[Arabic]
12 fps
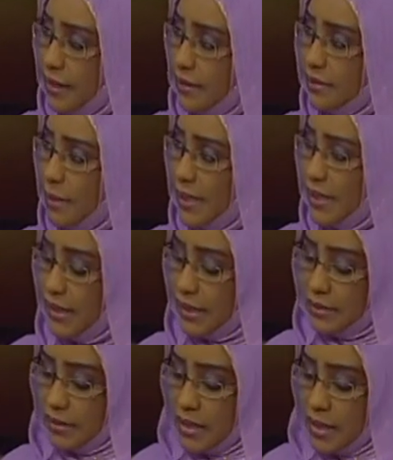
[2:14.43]
عن
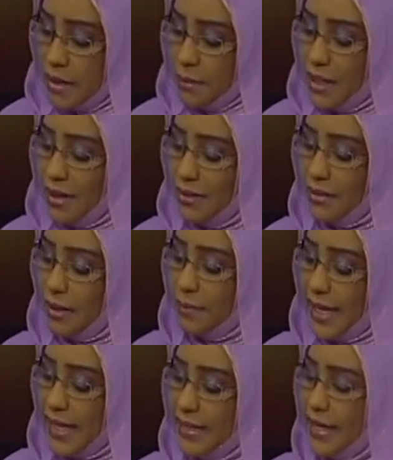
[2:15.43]
تبعية مناطق
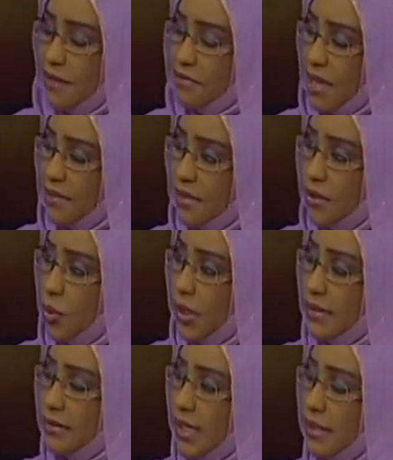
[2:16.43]
بعينها في هذا
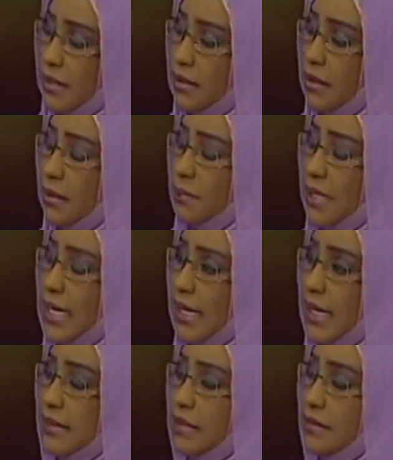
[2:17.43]
التوقيت يعني بدأ
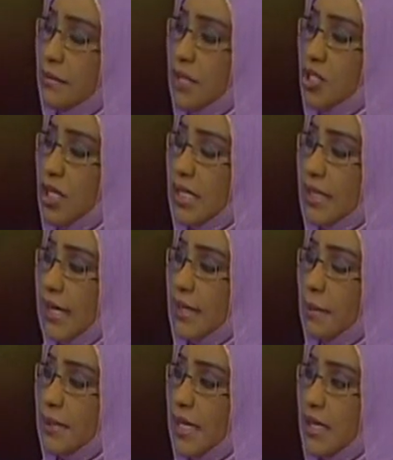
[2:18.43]
الحديث من جديد
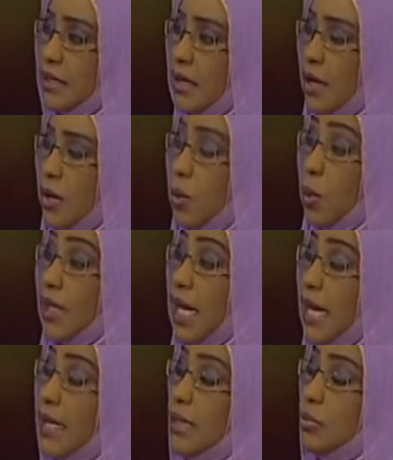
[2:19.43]
عن أبيي
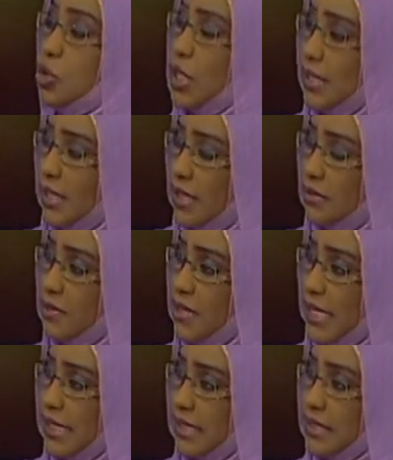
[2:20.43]
ودخلت مجددا في
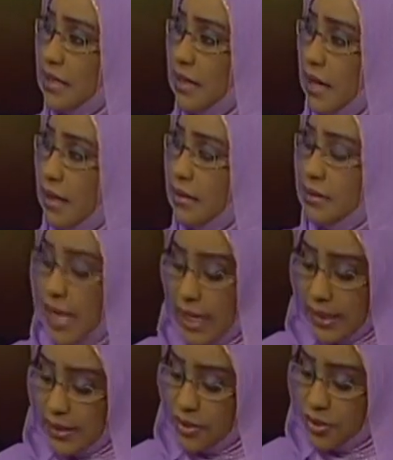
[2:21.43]
ذلك الصراع
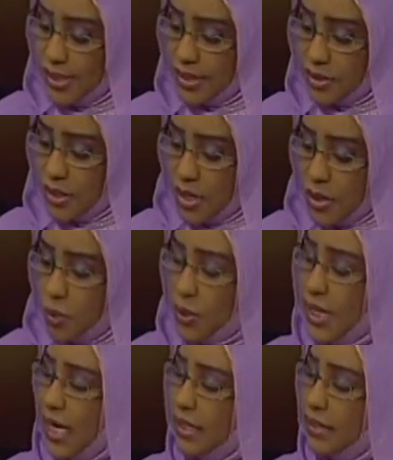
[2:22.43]
دخلت هجليج
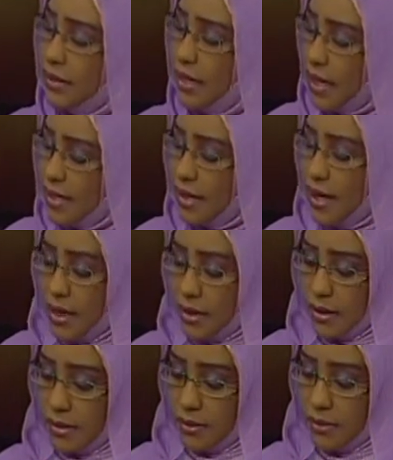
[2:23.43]
ودخلت
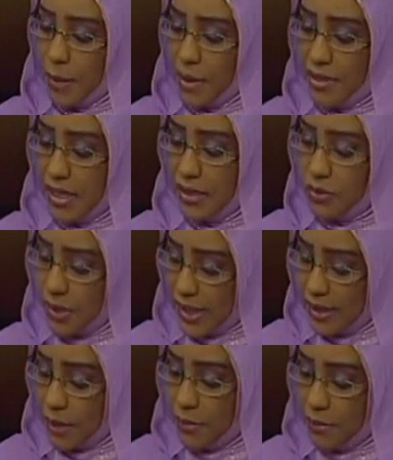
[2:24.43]
غيرها آه، كما ذكرت
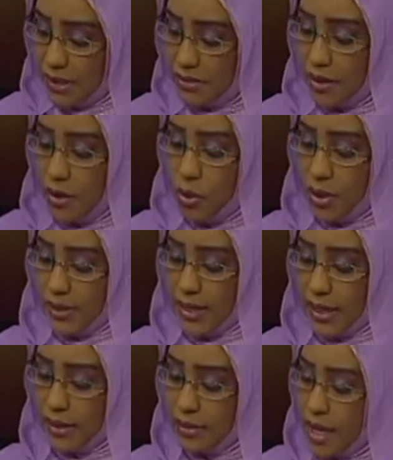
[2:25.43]
هنالك منطقة أخرى
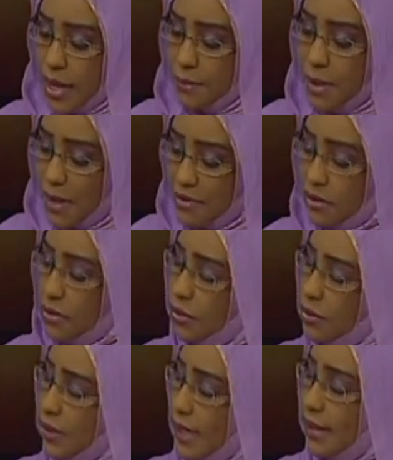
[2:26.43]
دخلت بماذا
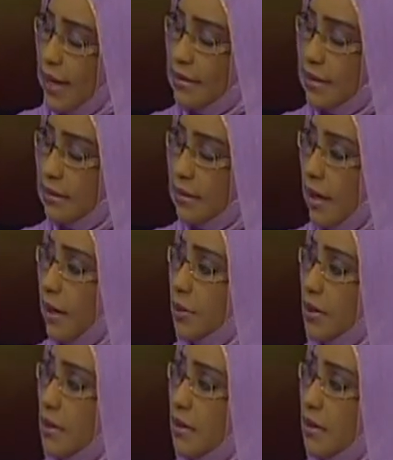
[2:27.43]
تردون على هذه الدعاوي؟